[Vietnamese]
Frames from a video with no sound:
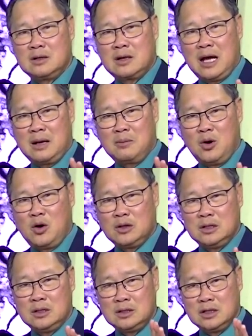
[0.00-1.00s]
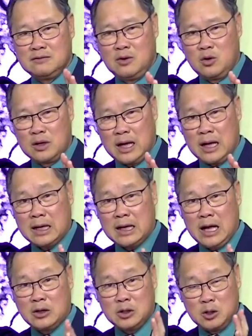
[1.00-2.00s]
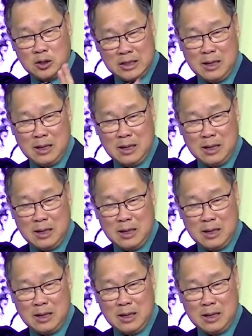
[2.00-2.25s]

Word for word: cán bộ giữ chức vụ càng cao thì nó